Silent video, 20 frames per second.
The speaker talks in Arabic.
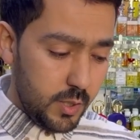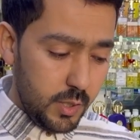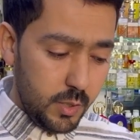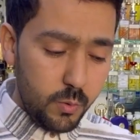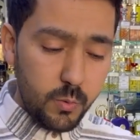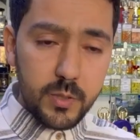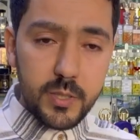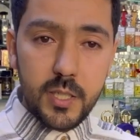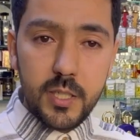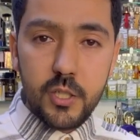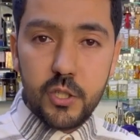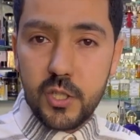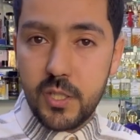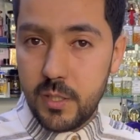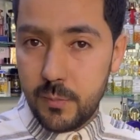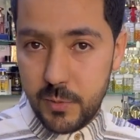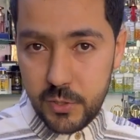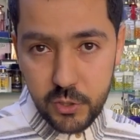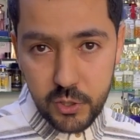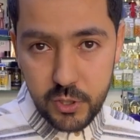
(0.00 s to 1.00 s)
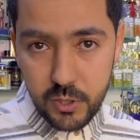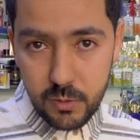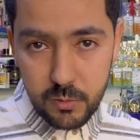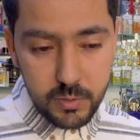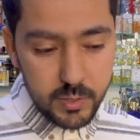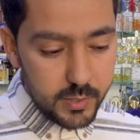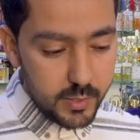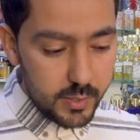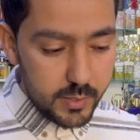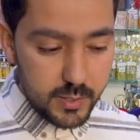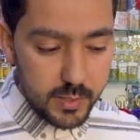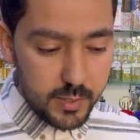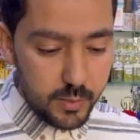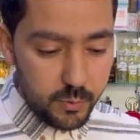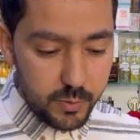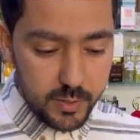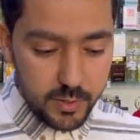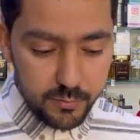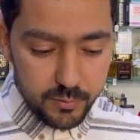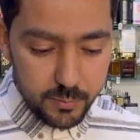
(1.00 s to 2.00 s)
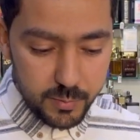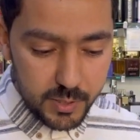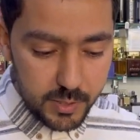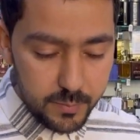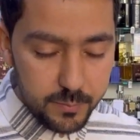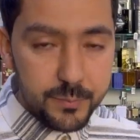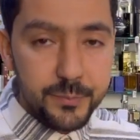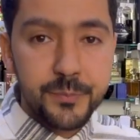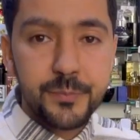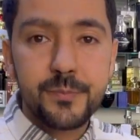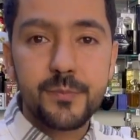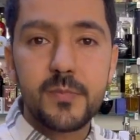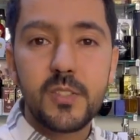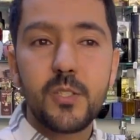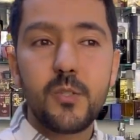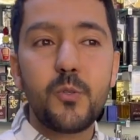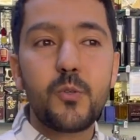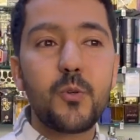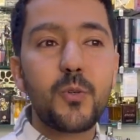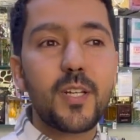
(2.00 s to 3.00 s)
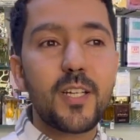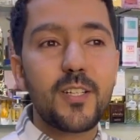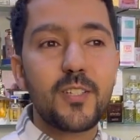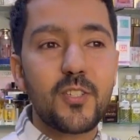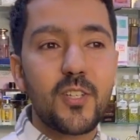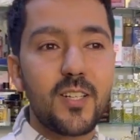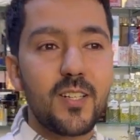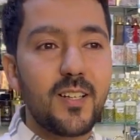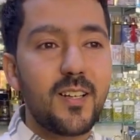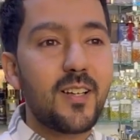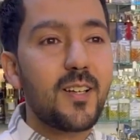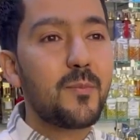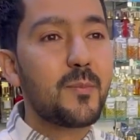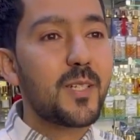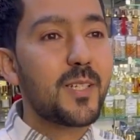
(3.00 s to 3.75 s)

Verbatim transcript: وقلت علاش لا ما نجيش ناخد عندها انا وحده فهمتي والناس اللي